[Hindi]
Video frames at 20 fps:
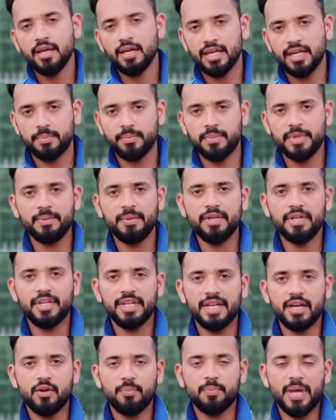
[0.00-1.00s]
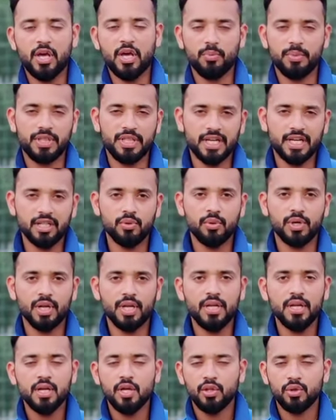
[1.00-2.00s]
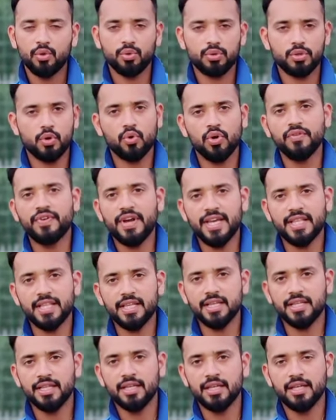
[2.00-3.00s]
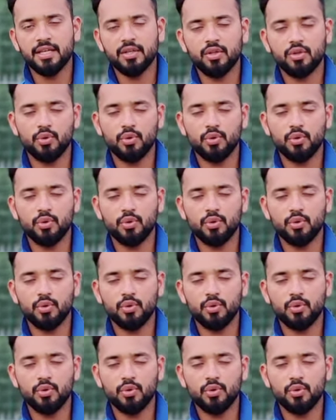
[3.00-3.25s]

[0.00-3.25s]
ग्रिप नहीं मिल रही है और पैरों में दर्द हो रहा है तो उसका कोई फ़ायदा नहीं है